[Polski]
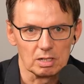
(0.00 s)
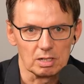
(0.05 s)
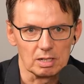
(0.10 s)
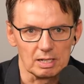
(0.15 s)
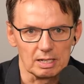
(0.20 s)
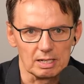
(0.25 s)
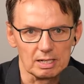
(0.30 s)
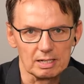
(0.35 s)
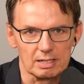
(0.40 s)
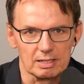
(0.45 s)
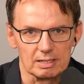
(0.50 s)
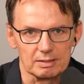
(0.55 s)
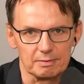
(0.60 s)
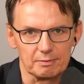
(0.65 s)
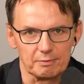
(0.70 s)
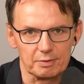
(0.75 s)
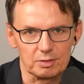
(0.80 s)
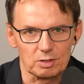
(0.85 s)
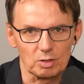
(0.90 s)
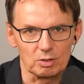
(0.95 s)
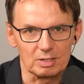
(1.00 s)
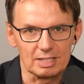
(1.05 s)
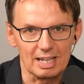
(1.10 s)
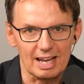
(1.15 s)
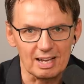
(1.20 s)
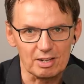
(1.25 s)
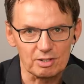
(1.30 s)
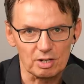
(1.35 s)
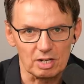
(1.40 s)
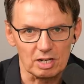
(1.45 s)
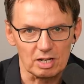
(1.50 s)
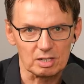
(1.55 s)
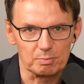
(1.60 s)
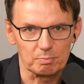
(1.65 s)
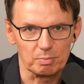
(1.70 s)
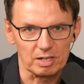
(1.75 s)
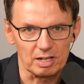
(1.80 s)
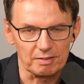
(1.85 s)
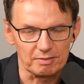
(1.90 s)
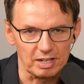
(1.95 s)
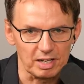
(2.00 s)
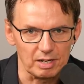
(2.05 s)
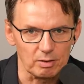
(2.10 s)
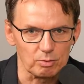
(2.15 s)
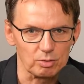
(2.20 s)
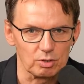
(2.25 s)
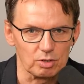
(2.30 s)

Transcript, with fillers: E, w sondażach pojawiają